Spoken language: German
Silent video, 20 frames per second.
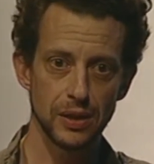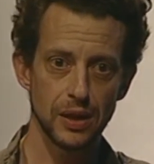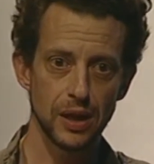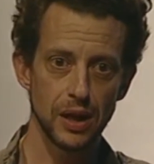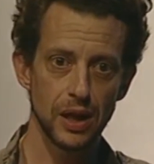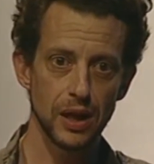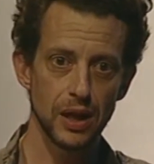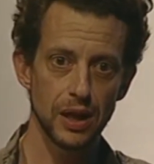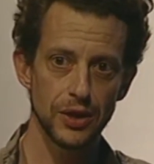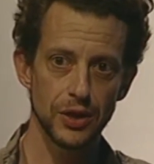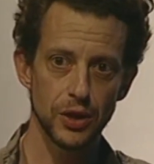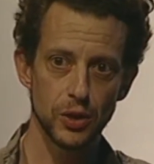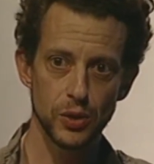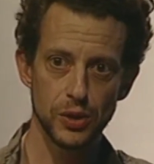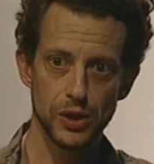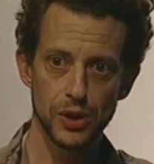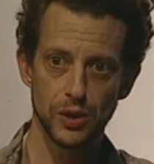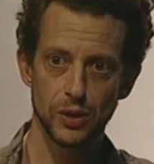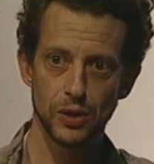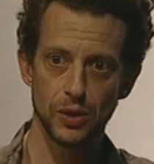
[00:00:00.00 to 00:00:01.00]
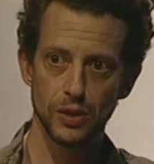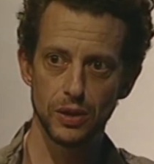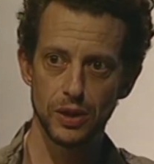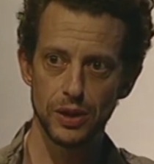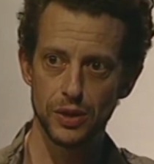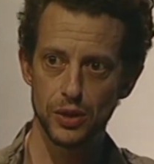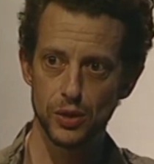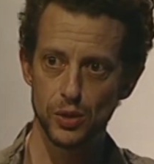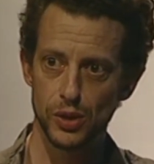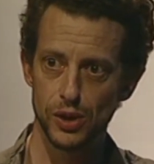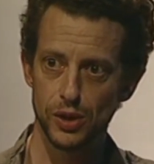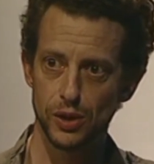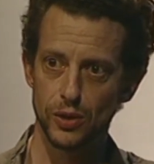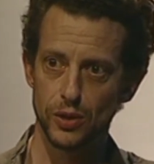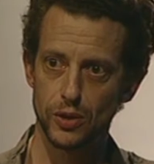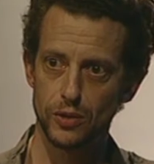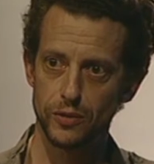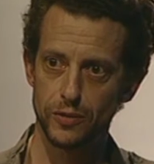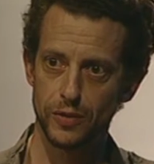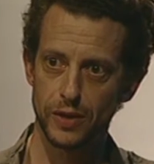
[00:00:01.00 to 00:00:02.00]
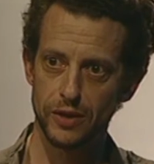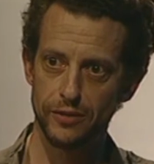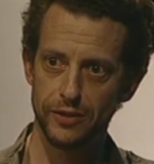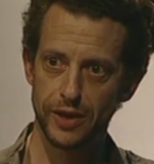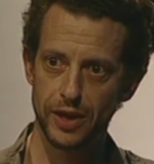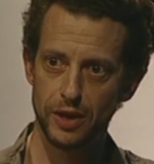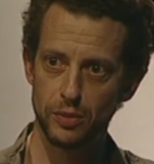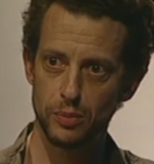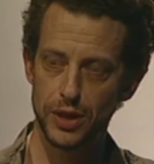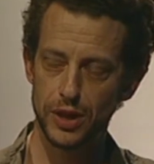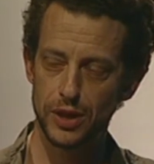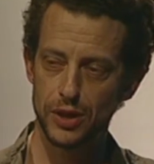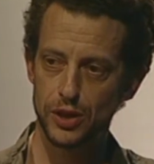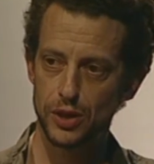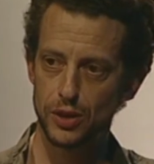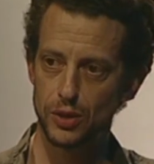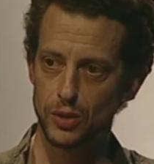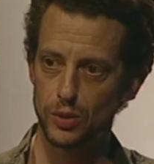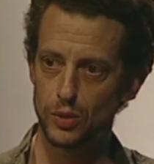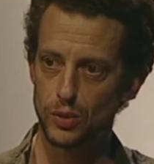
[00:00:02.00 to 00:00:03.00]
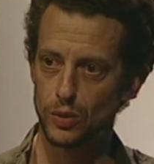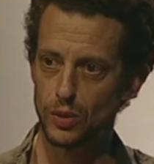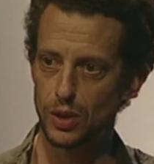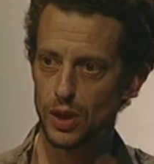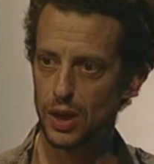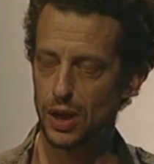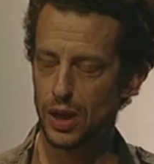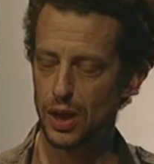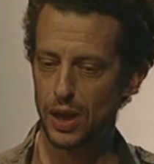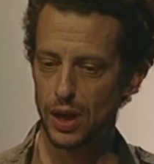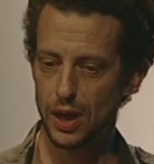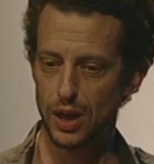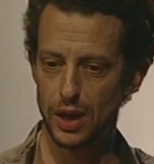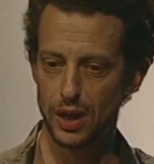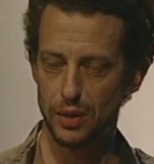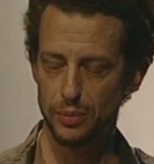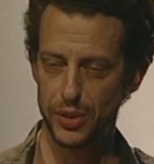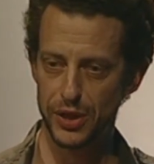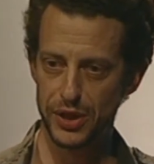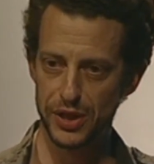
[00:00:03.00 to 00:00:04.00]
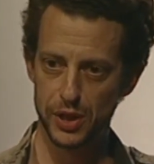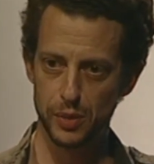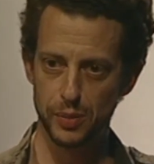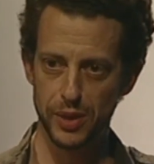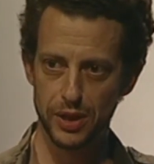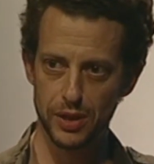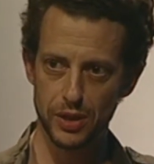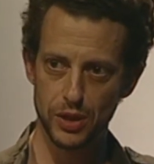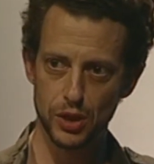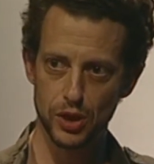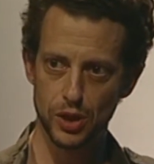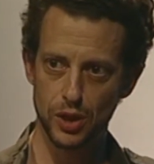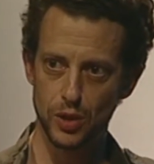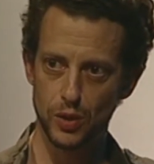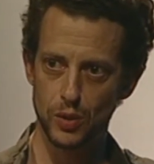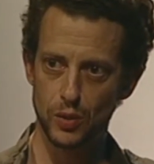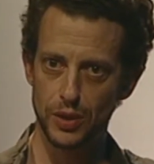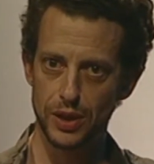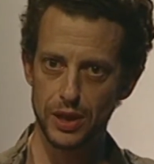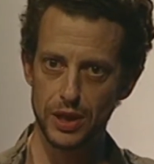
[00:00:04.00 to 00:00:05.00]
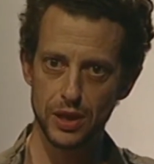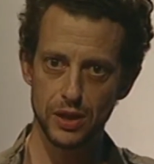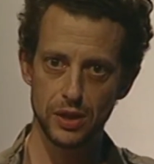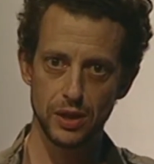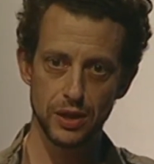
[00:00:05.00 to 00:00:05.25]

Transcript: 2009 hat die Kunsthalle in Düsseldorf mich eingeladen,